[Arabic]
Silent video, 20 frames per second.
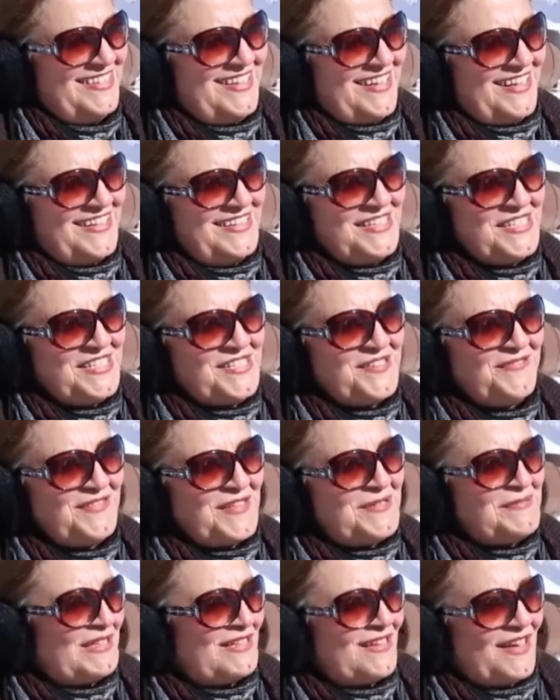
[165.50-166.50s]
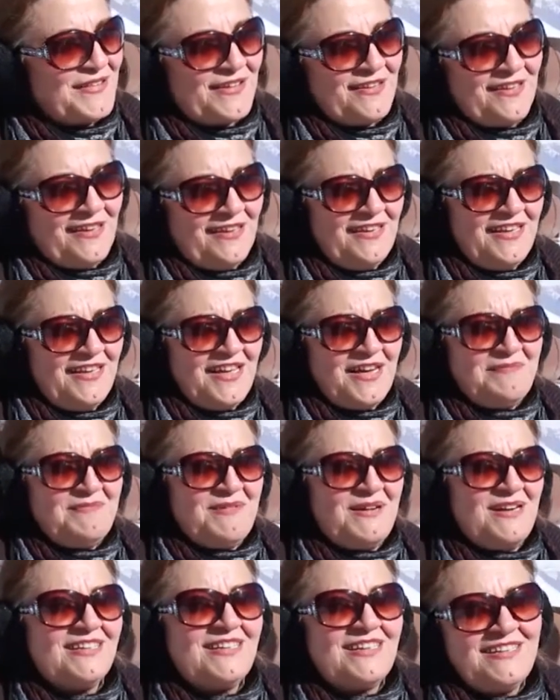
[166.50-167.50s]
يعني شفنا مناظر
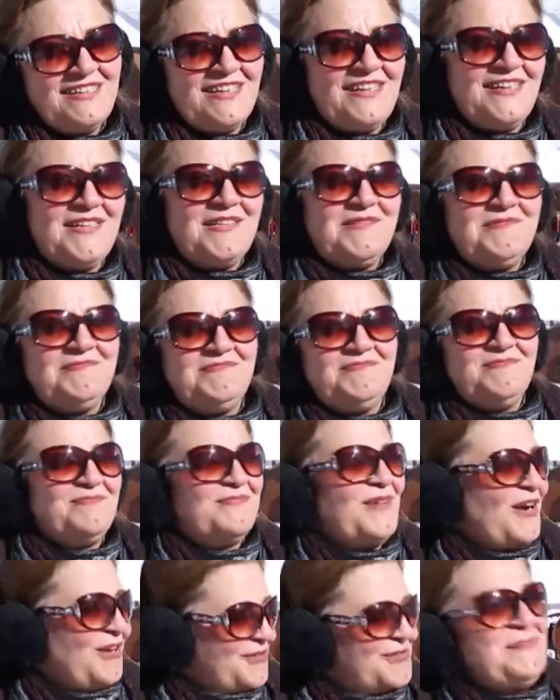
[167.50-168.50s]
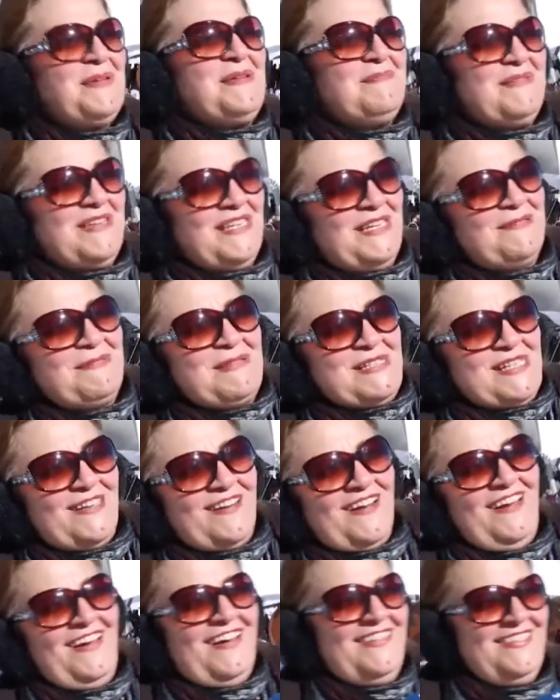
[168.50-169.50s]
خلابة كنا محرومين منها
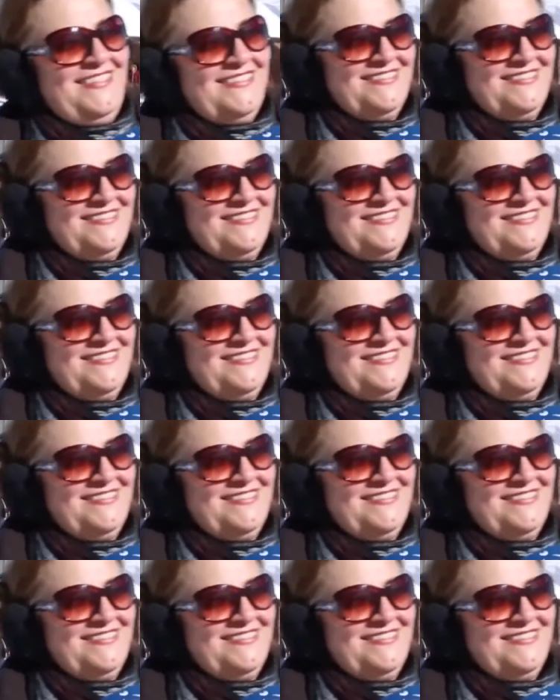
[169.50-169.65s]
بصراحة